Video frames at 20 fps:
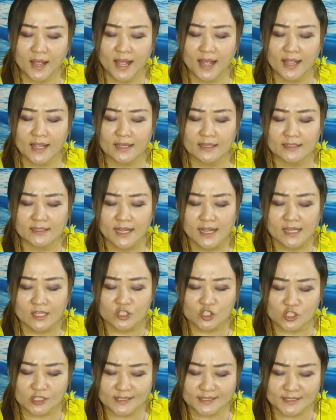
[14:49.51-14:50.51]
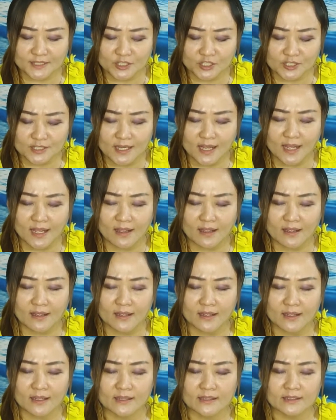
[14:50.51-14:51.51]
拜，只
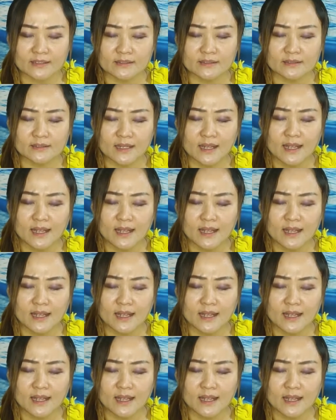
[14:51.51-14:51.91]
剩。